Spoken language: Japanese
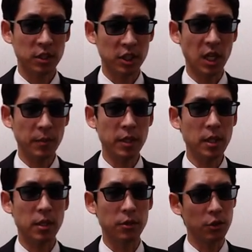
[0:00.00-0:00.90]
ちなみ
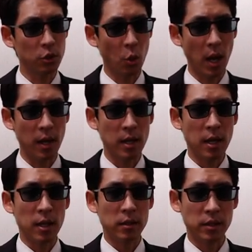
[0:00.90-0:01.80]
にリュートは
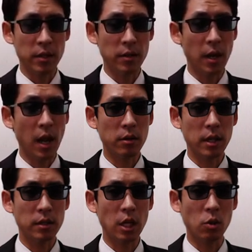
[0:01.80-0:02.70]
1700
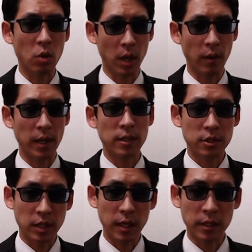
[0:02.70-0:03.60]
年代以降からは
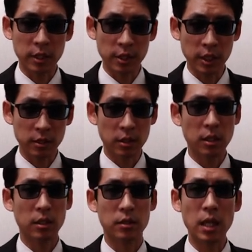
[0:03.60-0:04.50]
廃れていき、
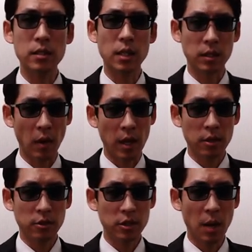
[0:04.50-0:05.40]
現在では
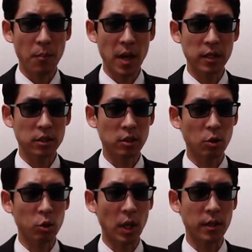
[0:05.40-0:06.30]
不普段目にする
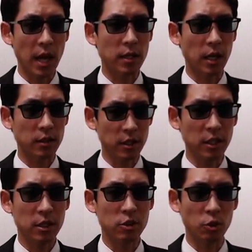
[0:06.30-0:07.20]
ことはない楽器
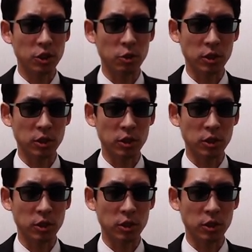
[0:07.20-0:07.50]
に等しいと